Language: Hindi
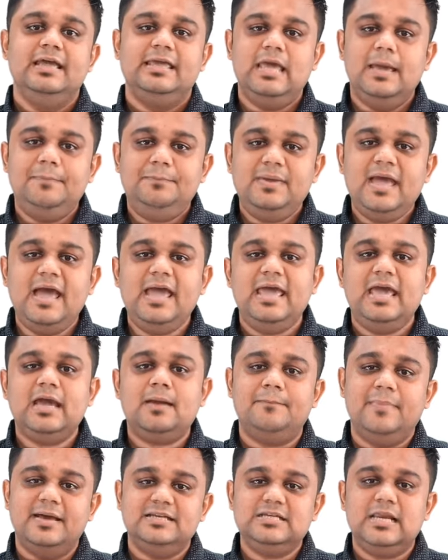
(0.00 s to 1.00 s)
KPI एक
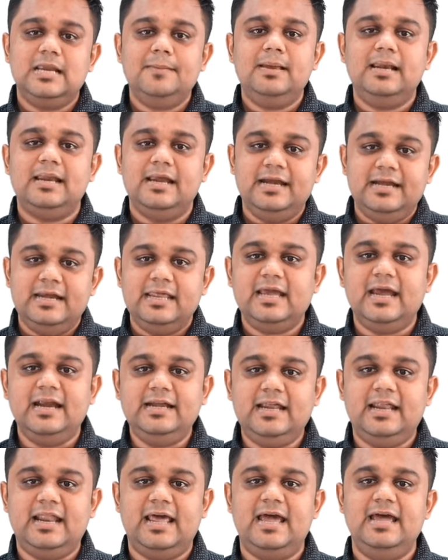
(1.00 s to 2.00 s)
measurable
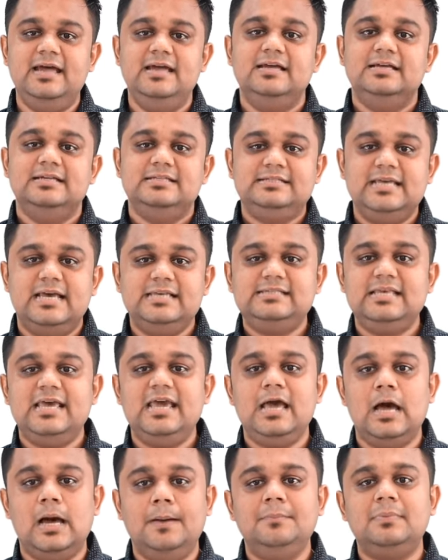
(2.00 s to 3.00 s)
indicator है जैसे
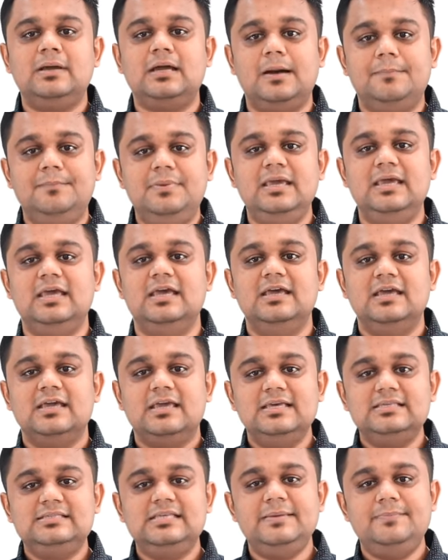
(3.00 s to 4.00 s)
हम कभी
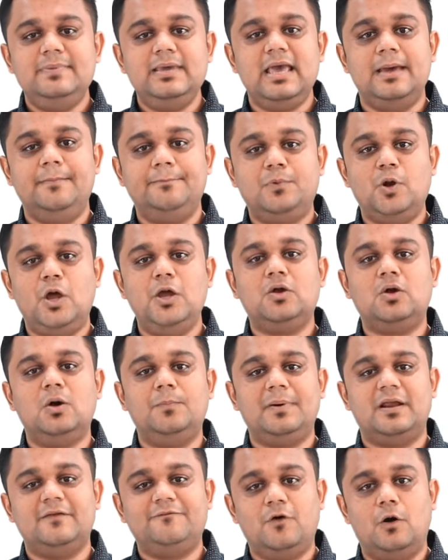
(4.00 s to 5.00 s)
किसी भी एम्प्लॉय को
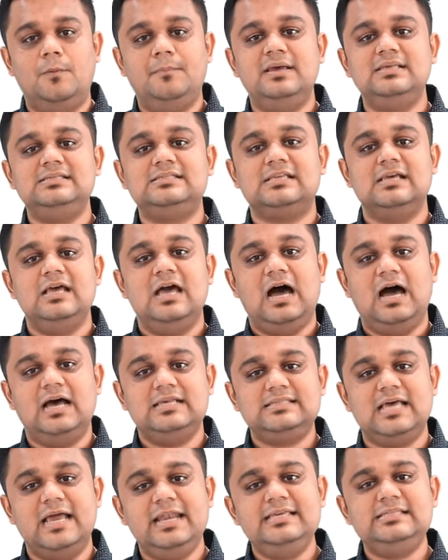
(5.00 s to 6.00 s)
परफॉर्मेंस
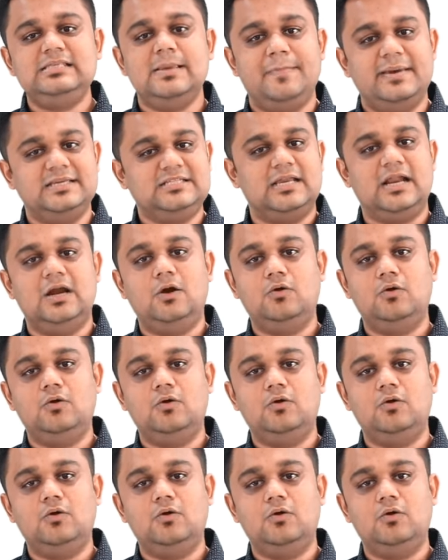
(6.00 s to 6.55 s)
आसानी से मेजर